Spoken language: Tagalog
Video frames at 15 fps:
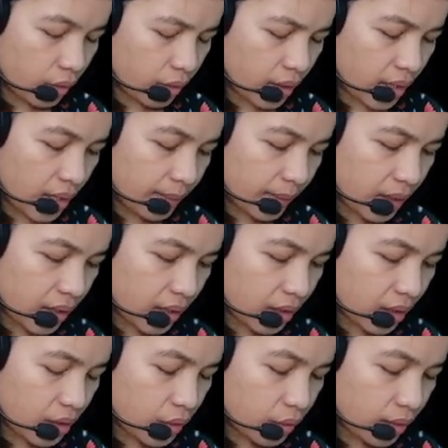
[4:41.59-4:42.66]
So, ayan,
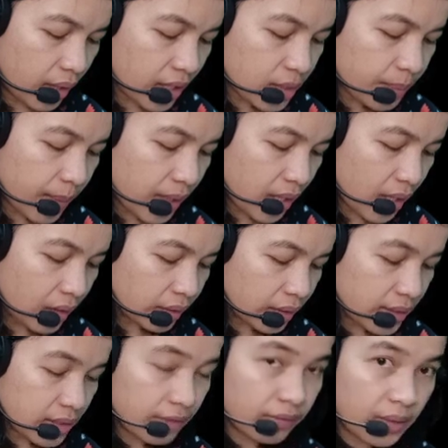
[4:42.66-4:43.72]
makikita nyo, next
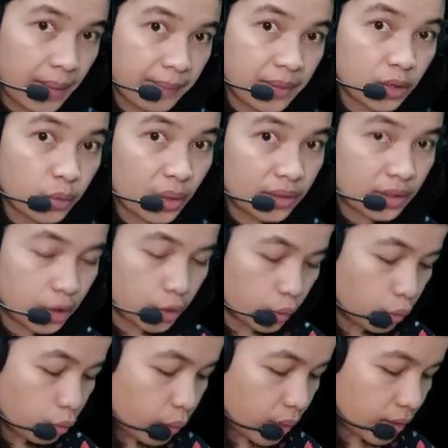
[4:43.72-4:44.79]
payout is September
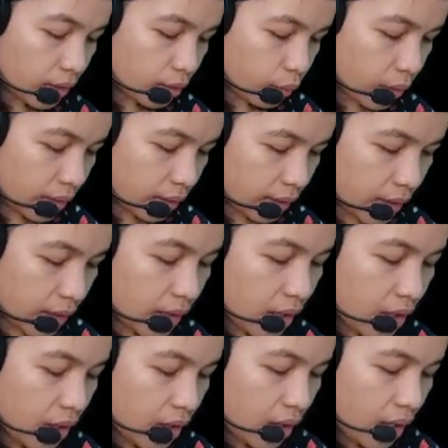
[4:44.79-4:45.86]
22,
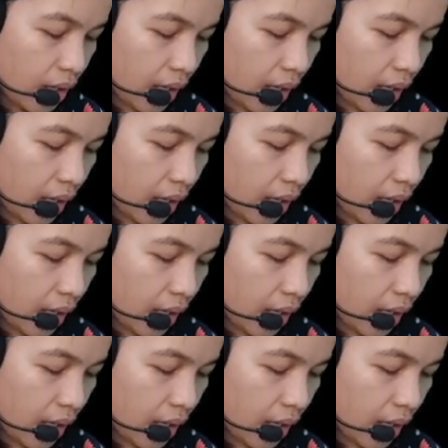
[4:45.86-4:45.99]
2020.